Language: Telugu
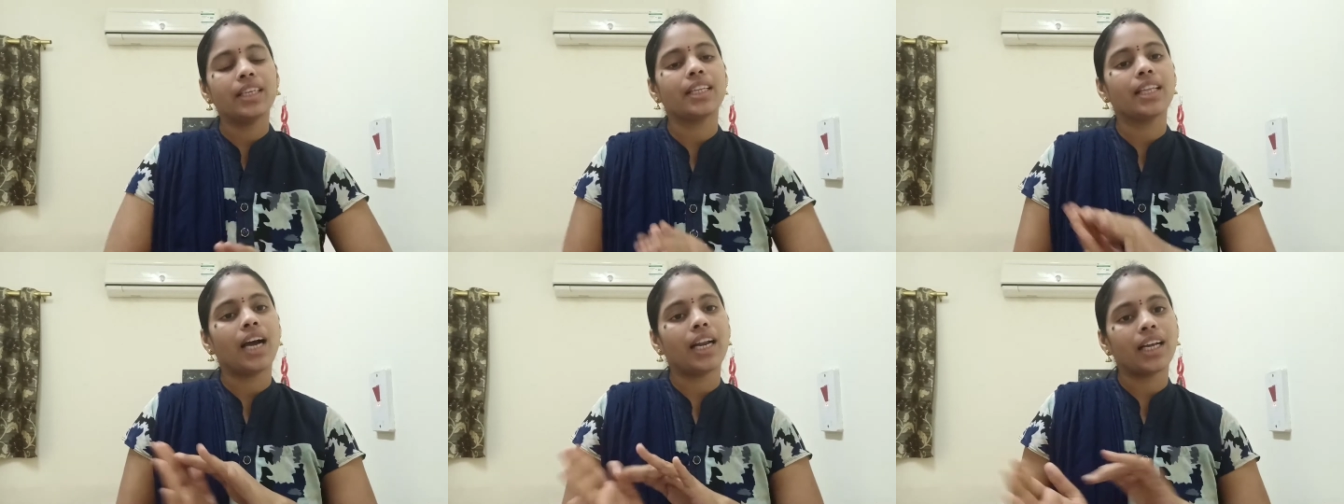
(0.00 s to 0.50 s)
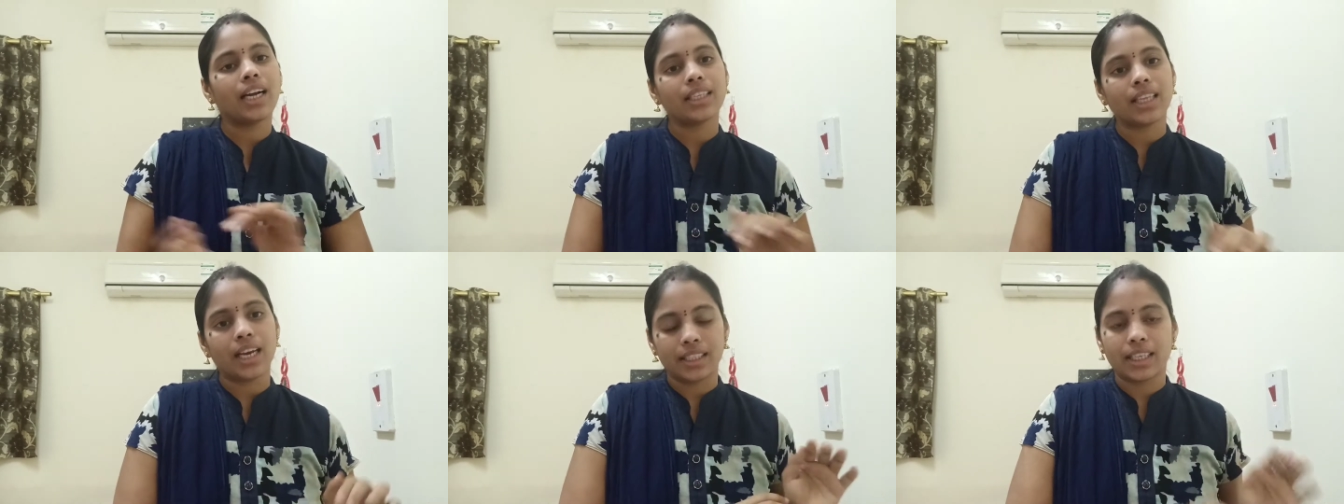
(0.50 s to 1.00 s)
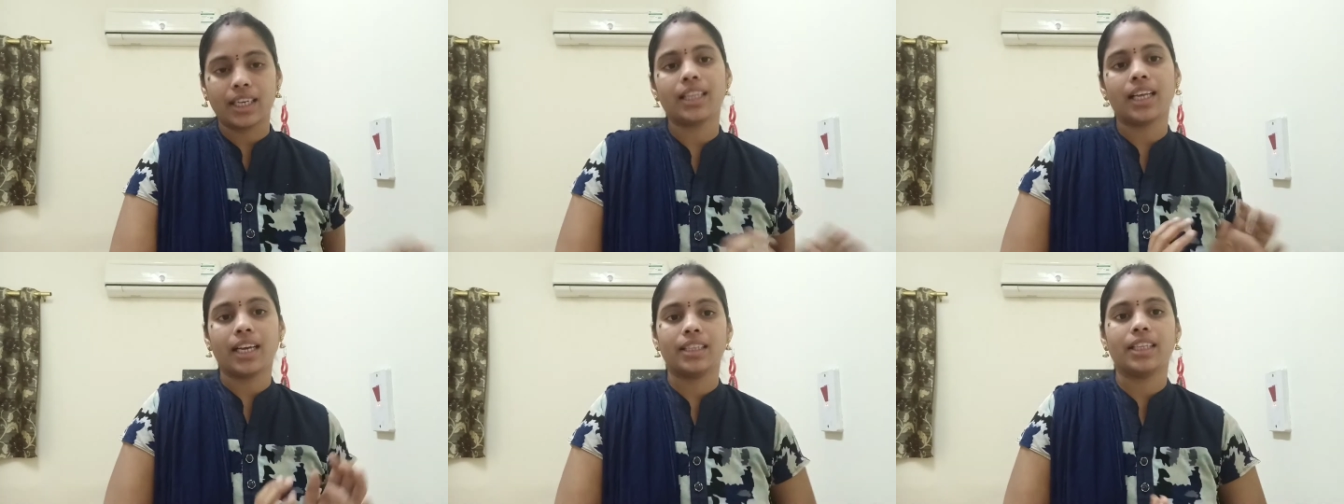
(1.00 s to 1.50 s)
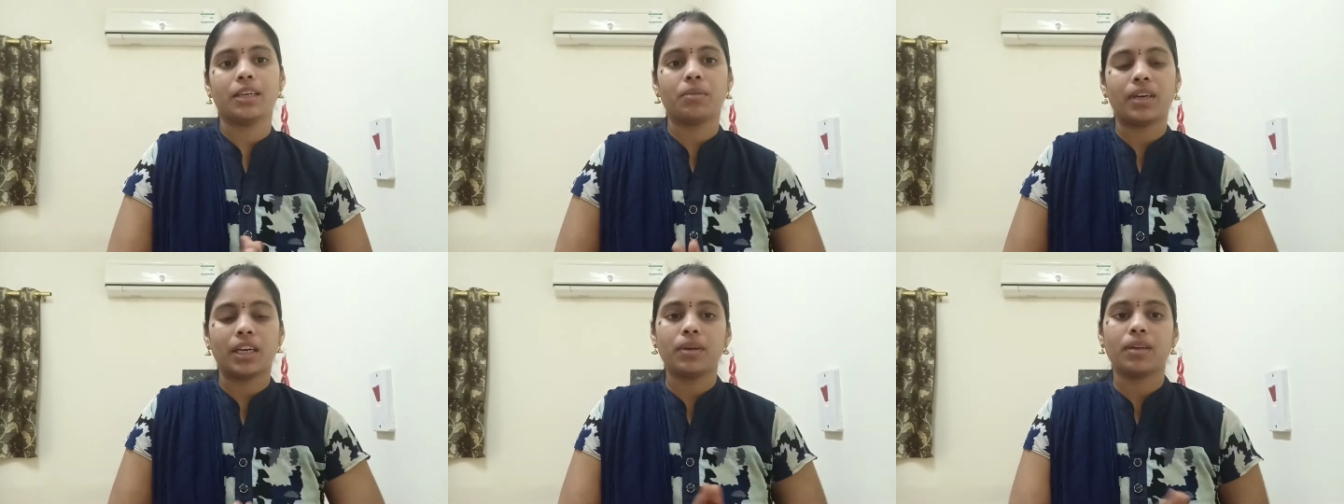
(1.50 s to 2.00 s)
నిదానంగా తాగితేనే తగ్గిద్ది
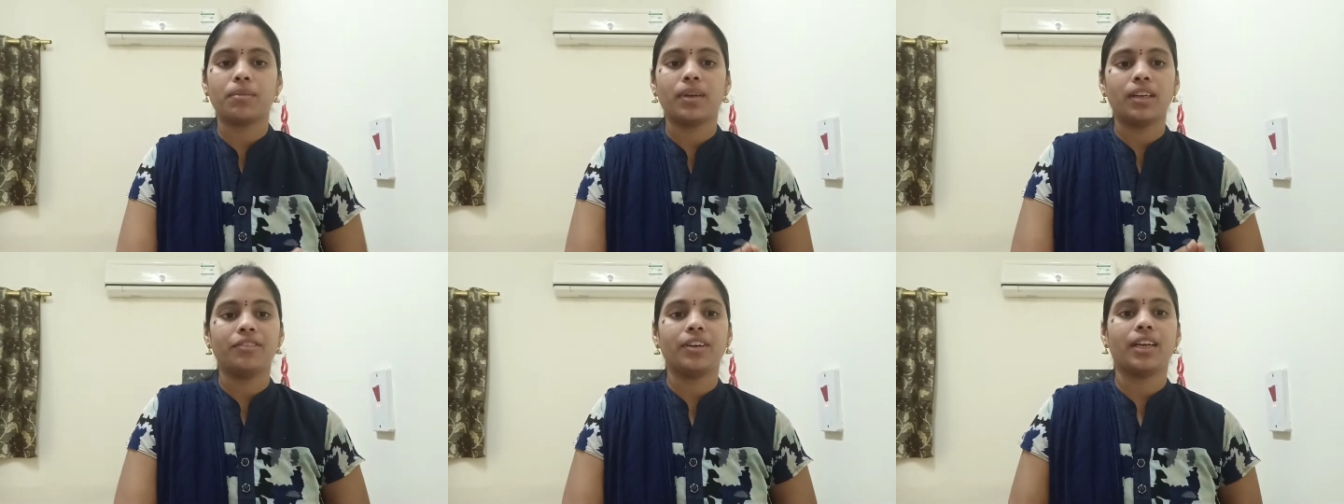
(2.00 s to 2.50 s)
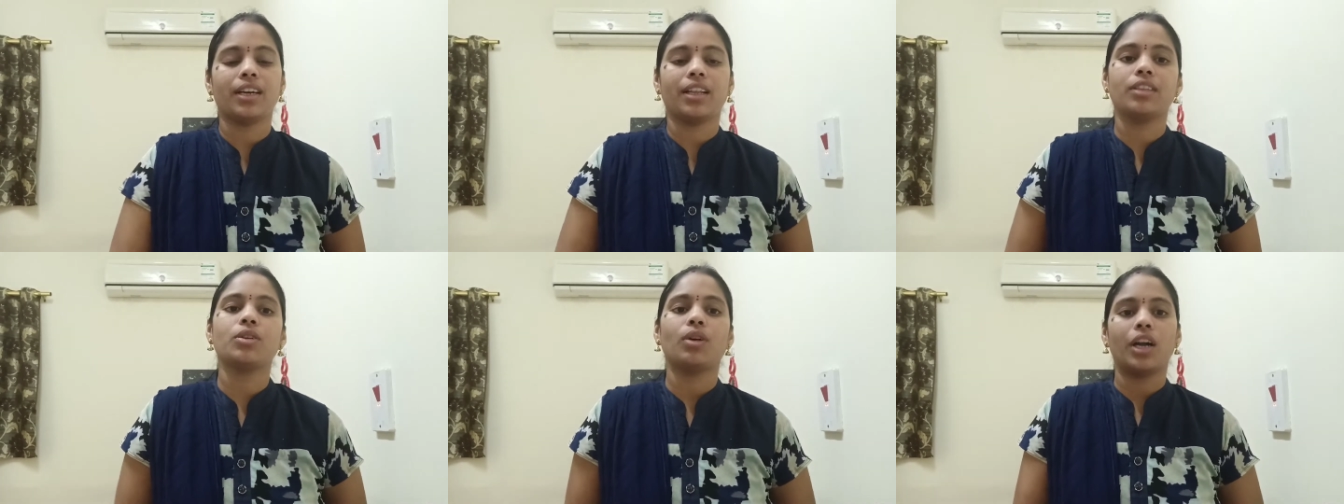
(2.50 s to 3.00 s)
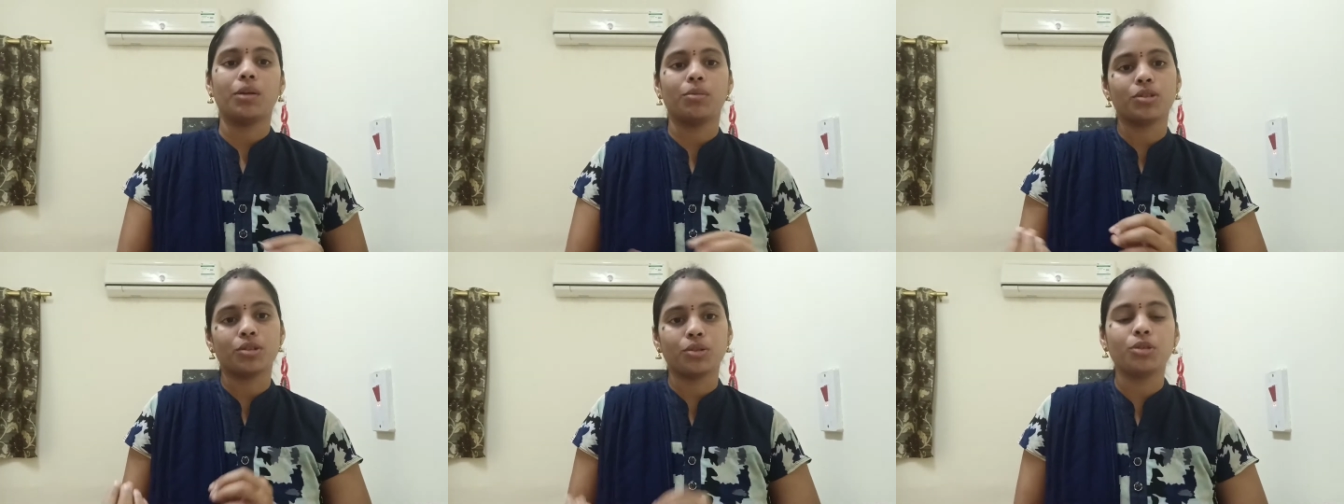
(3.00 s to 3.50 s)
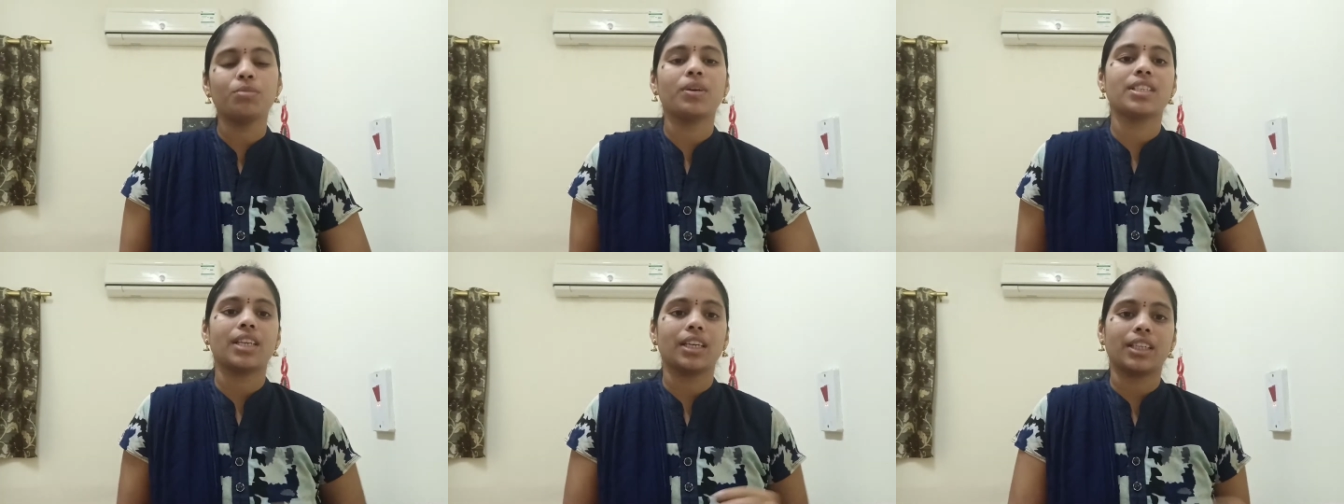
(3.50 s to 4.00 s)
అనమాట మన బెల్లీ ఫ్యాట్ అనేది సో ఆల్మోస్ట్ టూ
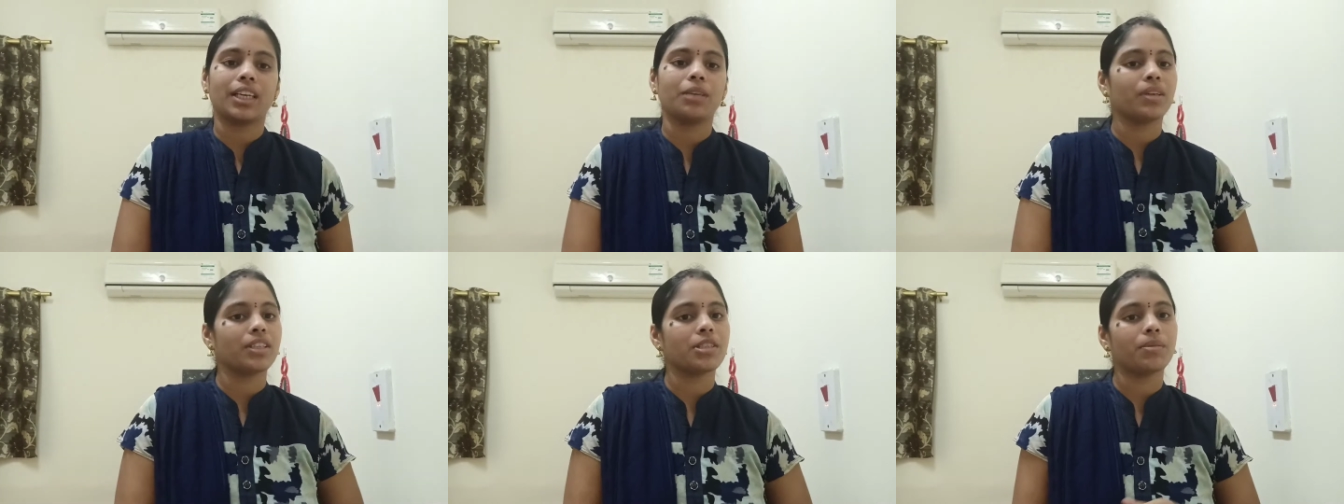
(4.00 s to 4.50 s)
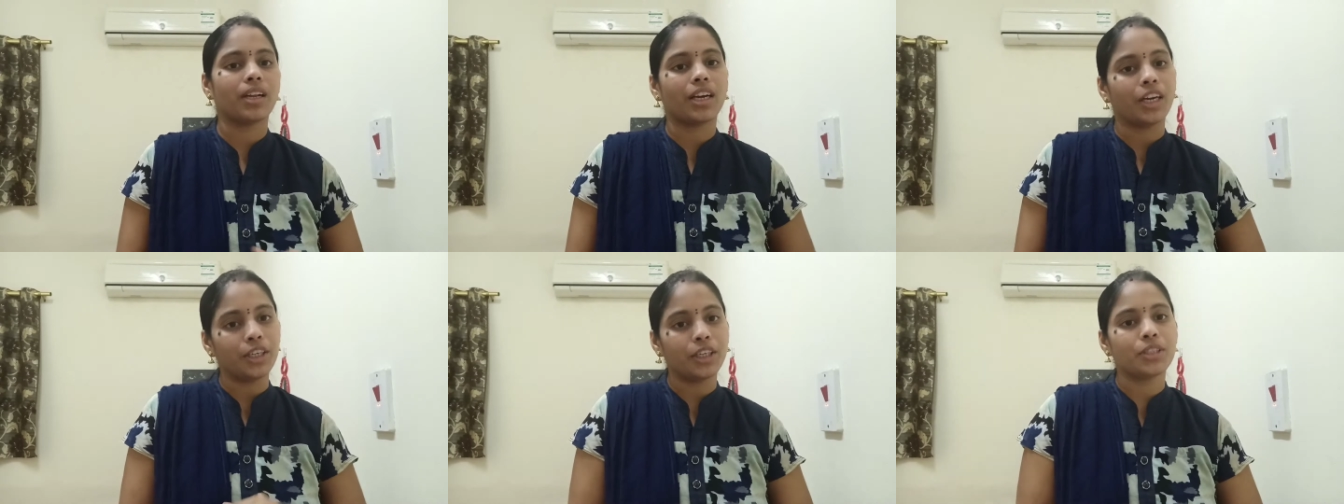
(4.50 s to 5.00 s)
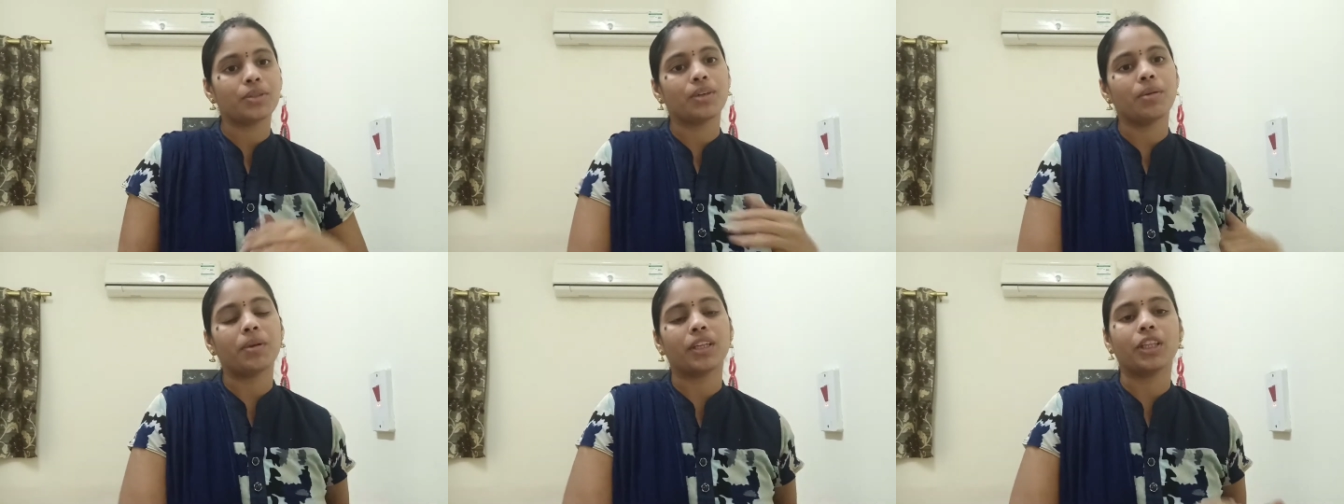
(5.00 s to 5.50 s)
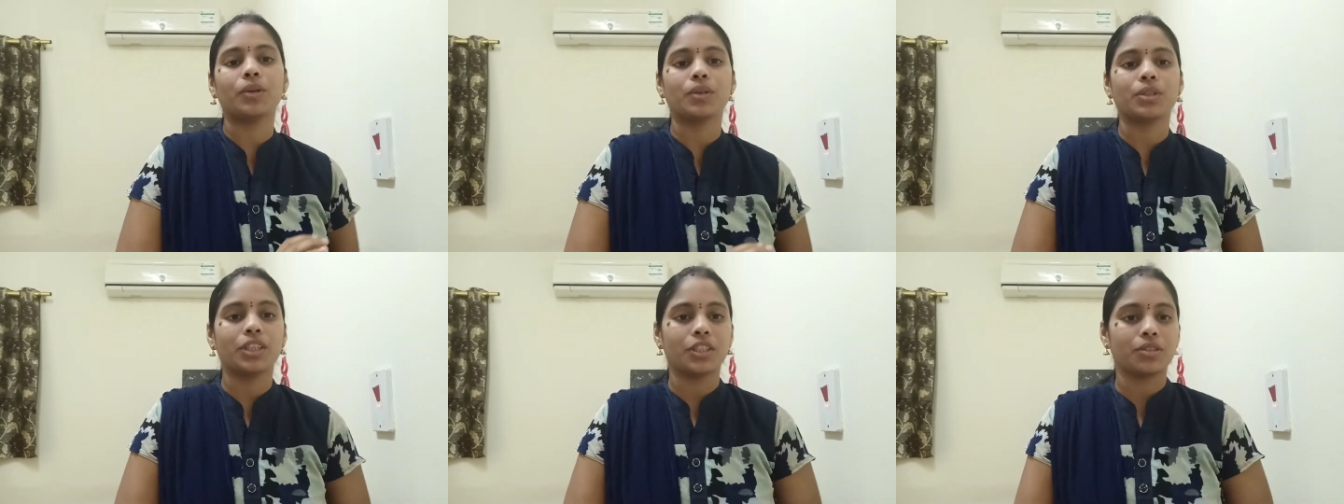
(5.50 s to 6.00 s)
మంత్స్ ఆర్ త్రీ మంత్స్ మనం కంటిన్యూగా
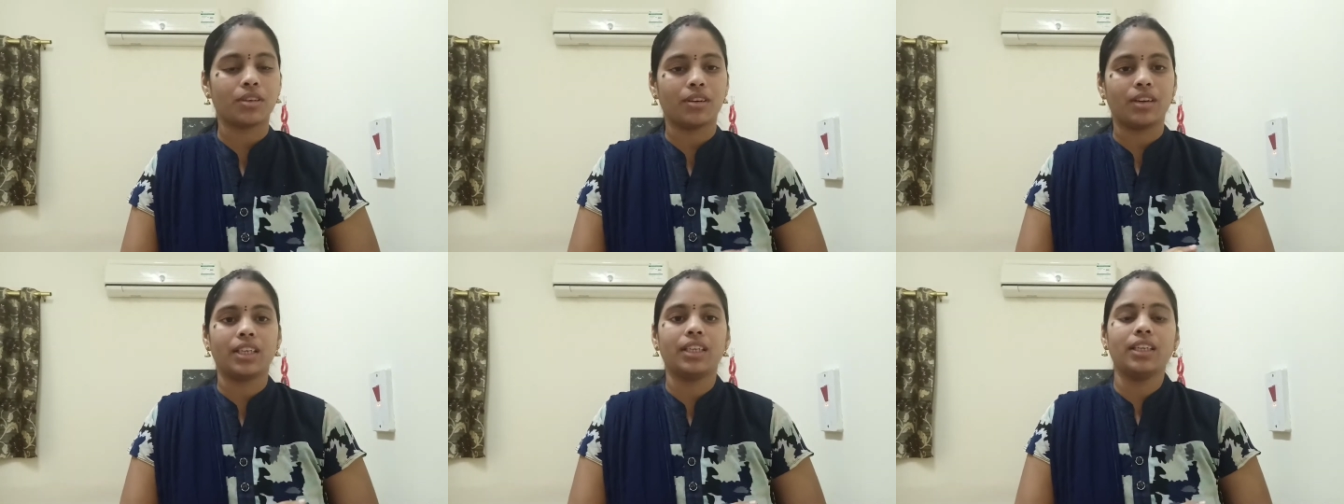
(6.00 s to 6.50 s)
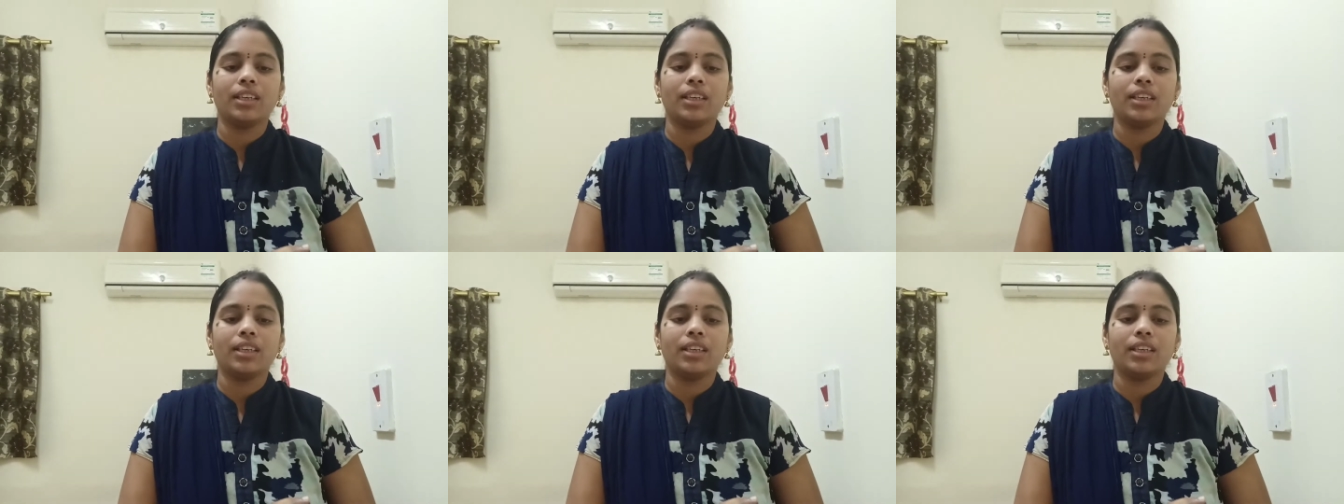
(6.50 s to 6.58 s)
ప్రతిరోజు తీసుకోవాలి